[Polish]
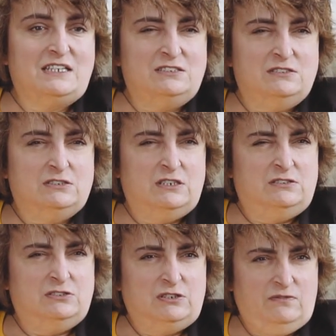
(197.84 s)

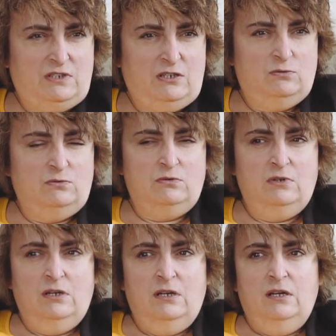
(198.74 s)
zatrzetrzewieniu
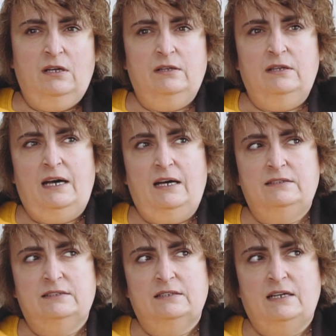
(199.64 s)

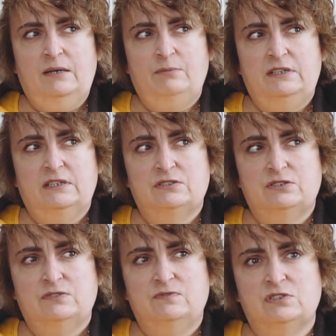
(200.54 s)
na tych elementach
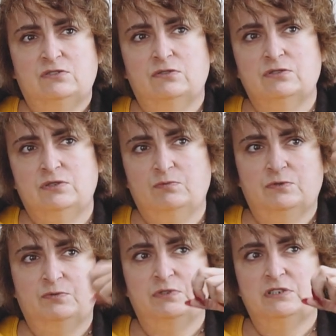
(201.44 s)
rzeczywistości
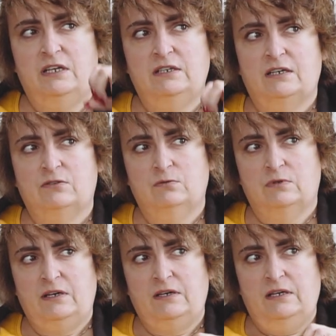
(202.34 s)
bądź myślenia,
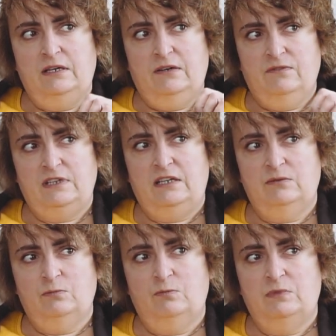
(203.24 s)
które w
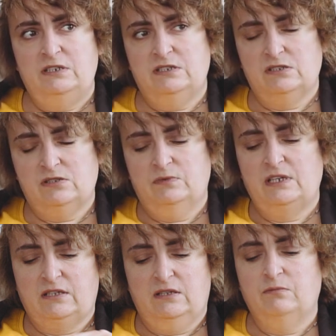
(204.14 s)
danym momencie są
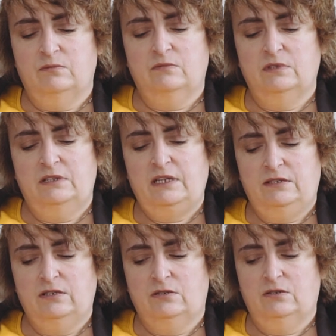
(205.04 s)
takim
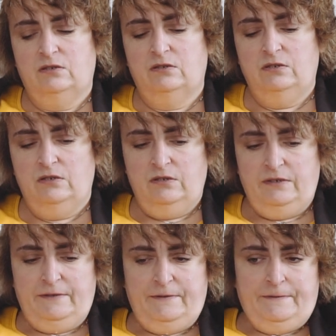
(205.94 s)
dla niego
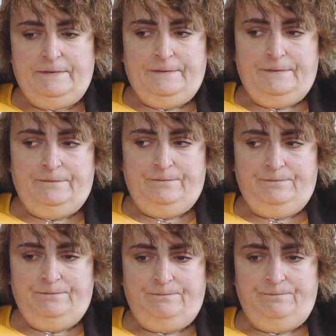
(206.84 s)

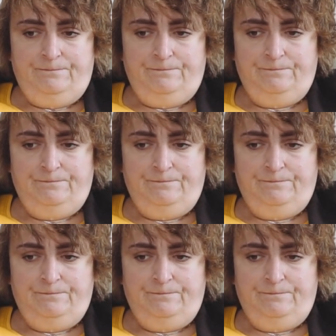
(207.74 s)
mm,